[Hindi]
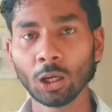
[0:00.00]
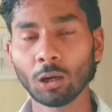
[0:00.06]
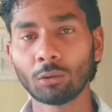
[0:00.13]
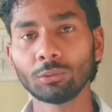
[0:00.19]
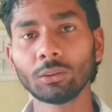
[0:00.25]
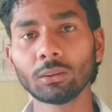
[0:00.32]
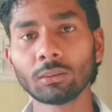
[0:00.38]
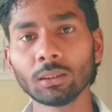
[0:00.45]

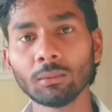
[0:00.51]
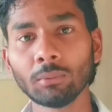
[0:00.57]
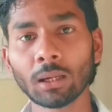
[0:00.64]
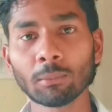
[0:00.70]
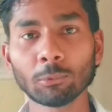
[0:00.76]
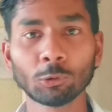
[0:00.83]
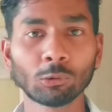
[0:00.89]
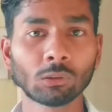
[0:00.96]
और जितने भी
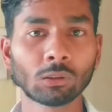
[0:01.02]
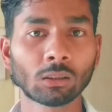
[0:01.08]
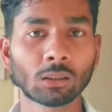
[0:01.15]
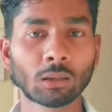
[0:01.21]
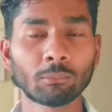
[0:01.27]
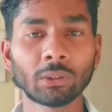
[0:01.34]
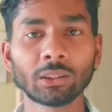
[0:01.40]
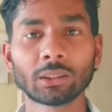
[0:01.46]
आप लोगों
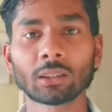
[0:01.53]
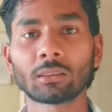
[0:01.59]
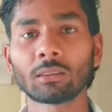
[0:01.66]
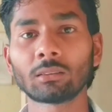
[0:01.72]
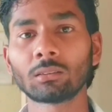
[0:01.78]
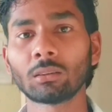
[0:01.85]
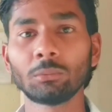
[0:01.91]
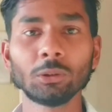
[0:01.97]
का कमेंट आता
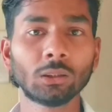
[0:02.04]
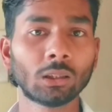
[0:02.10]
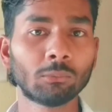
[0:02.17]
सभी